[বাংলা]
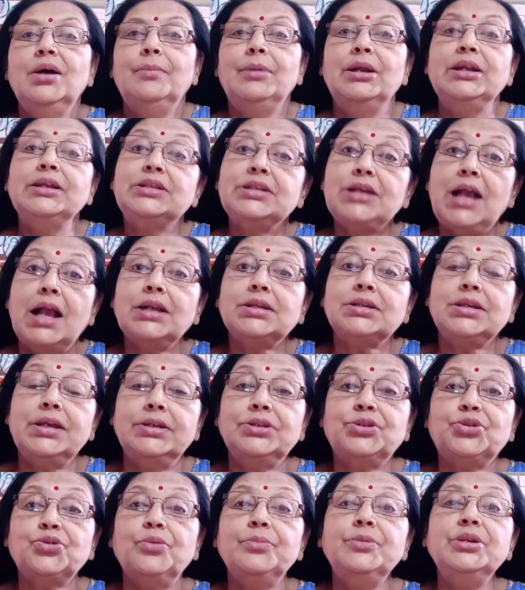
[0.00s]
মানে
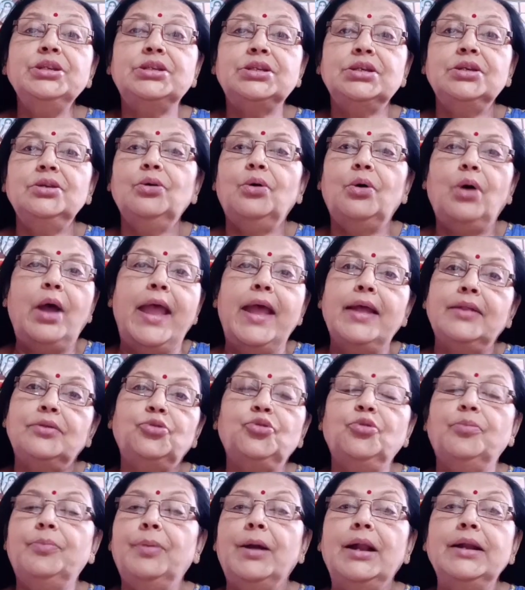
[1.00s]
চাষের জমি ছিল
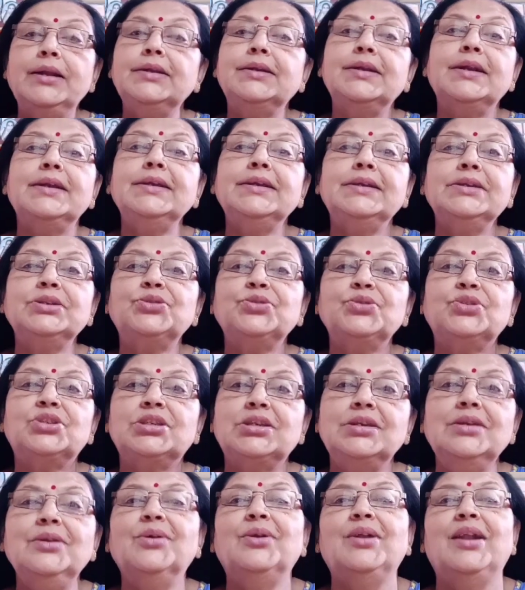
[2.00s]
এত বাড়ি টাড়ি কিছু
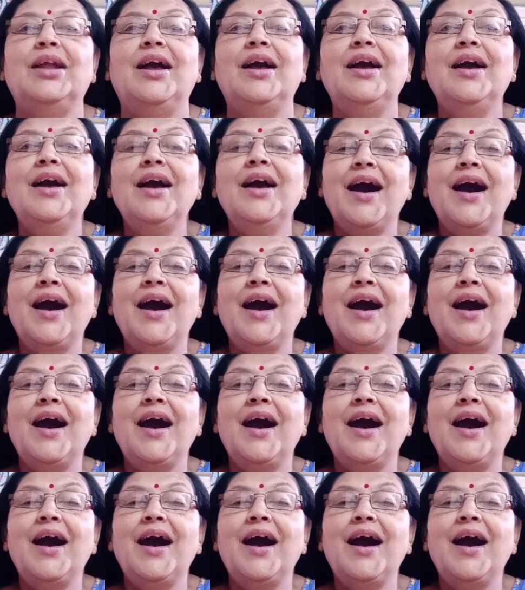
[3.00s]
ছিল না